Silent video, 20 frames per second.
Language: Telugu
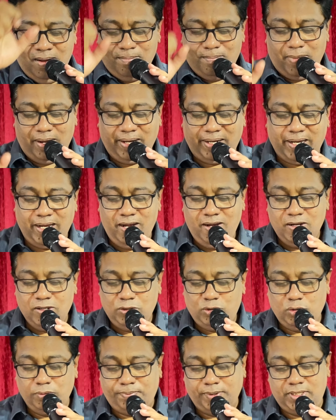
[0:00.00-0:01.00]
మనకి
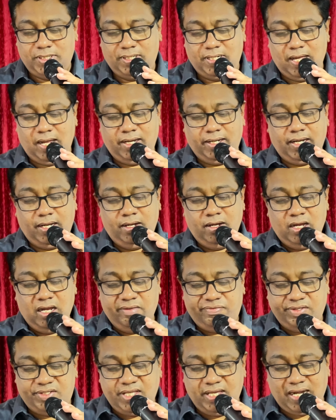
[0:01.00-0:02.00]
చూపించడానికి
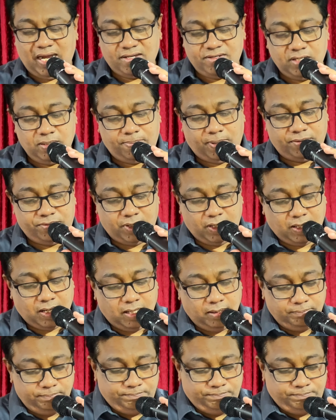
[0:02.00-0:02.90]
ఎఫ్సి రాసిన పత్రిక